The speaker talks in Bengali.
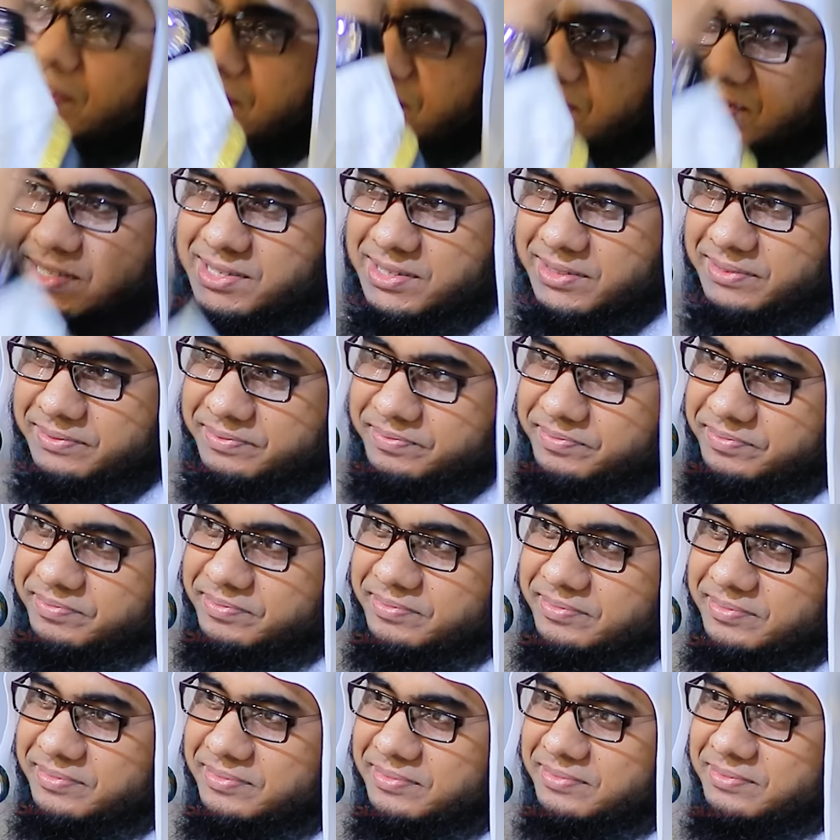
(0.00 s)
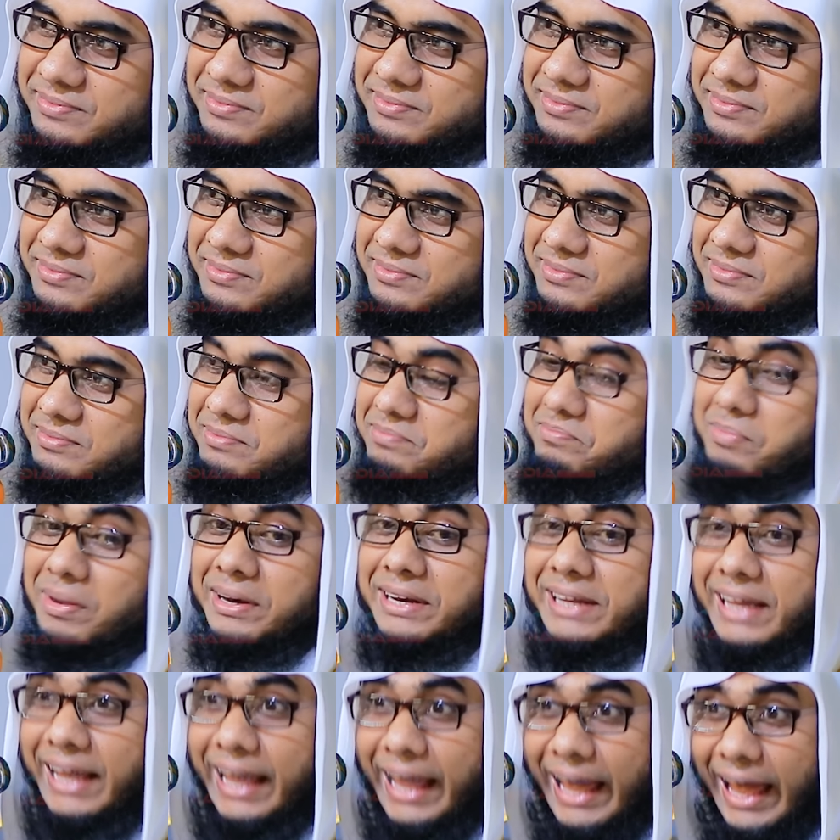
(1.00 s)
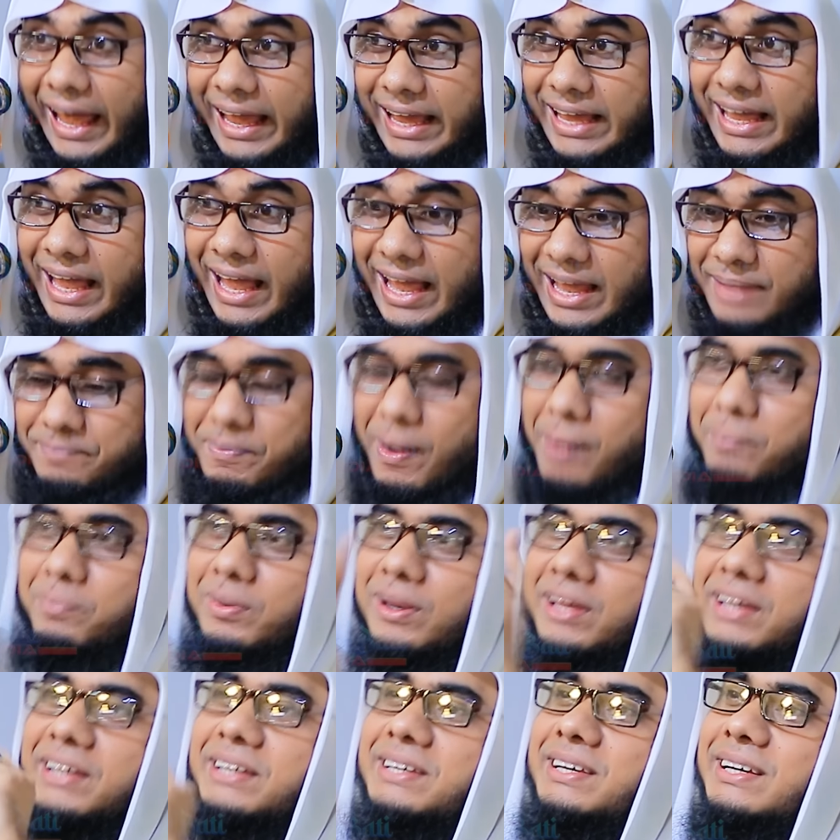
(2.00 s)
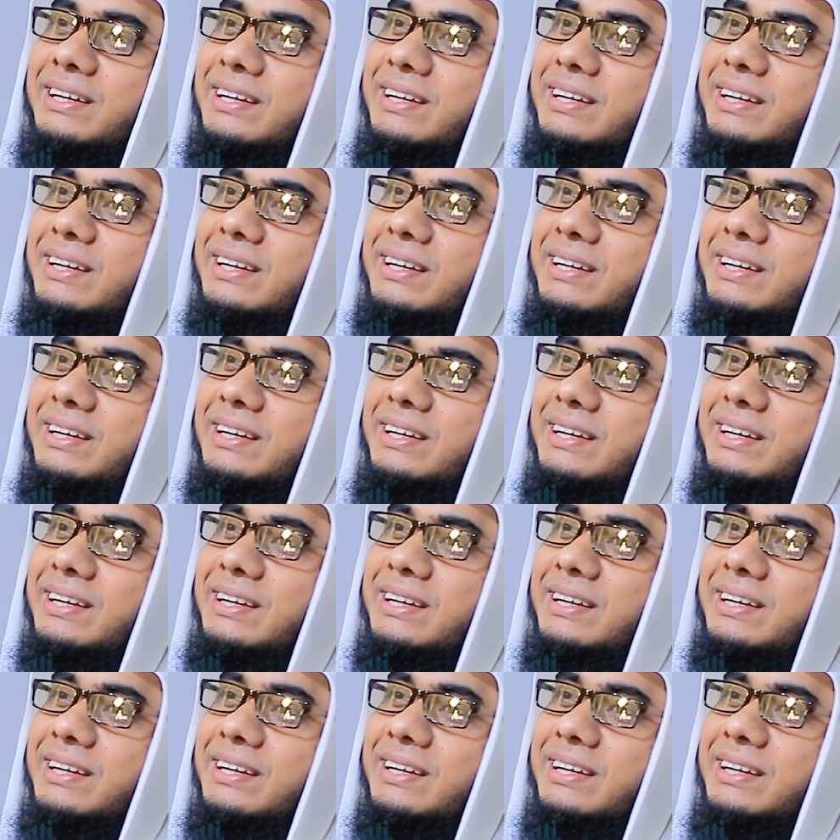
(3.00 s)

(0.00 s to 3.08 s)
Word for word: দিস মানে এই এই পাবলিক